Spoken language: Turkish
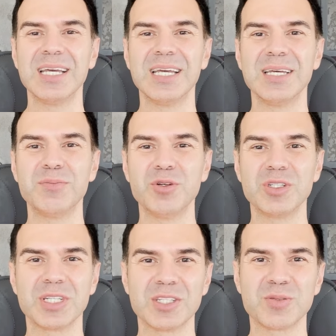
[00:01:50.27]
Ee,
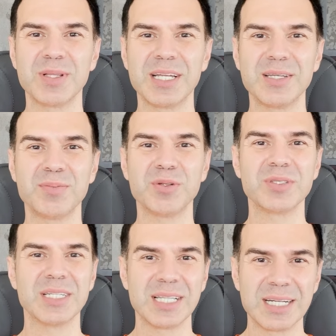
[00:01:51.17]
böyle çalışmalar
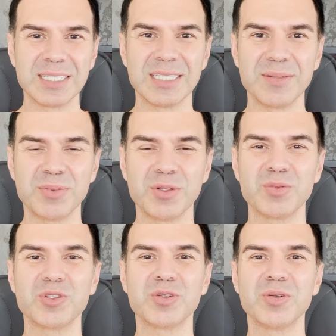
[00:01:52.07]
yapıyoruz, yıllardır
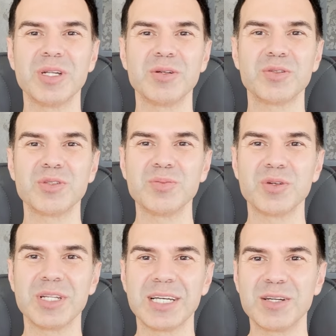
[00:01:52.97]
yapıyorum. Şükürler olsun.
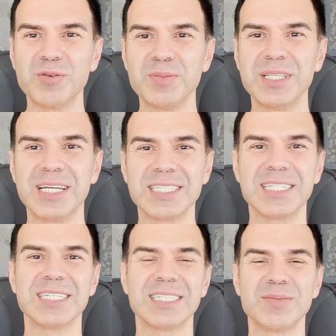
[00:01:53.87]
Bugüne kadar on binlerce
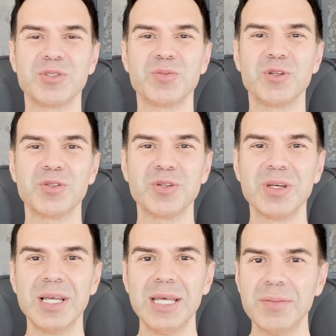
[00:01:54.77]
katılımcım oldu.